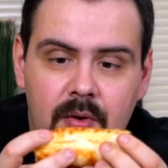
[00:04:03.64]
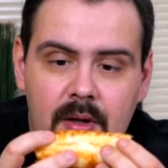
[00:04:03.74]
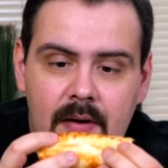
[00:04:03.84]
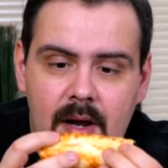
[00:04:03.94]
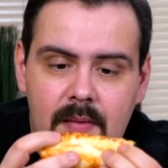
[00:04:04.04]
Ну,
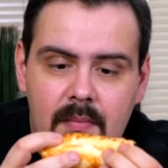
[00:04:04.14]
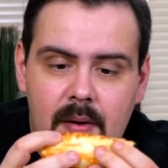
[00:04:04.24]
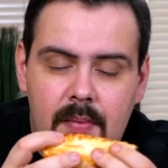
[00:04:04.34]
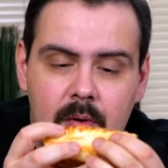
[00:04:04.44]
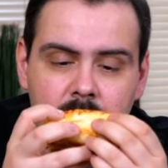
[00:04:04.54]
давай
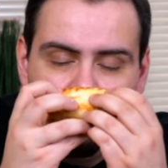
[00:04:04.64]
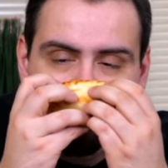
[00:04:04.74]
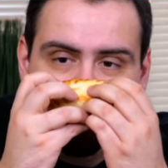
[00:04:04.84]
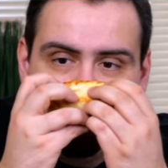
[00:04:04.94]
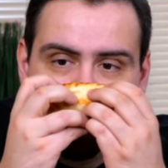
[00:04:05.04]

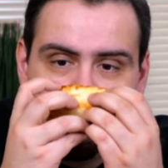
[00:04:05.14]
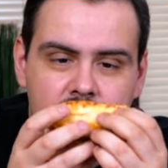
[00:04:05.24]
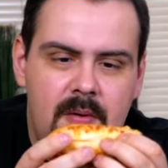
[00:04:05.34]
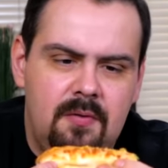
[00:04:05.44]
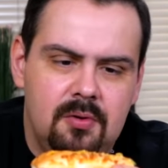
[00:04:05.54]
попробуем.
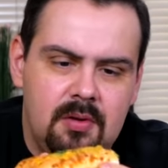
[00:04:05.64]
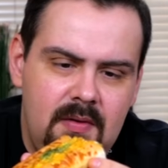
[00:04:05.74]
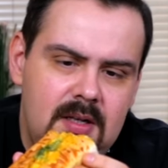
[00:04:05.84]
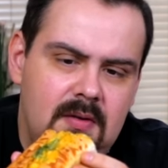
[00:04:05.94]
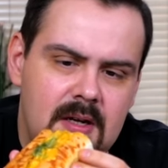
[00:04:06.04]
Че по вкусу?
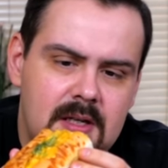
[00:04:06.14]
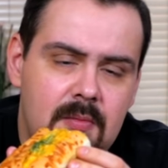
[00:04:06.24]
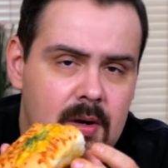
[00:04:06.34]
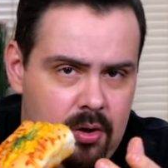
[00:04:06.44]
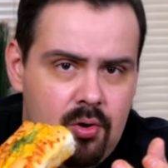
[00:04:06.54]
220
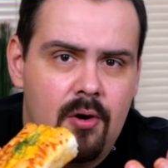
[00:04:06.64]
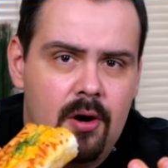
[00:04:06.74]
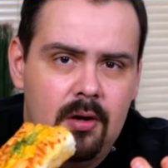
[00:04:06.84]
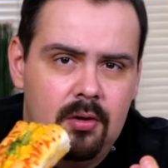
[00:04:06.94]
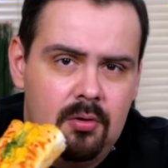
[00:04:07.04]
рублей. Дорого,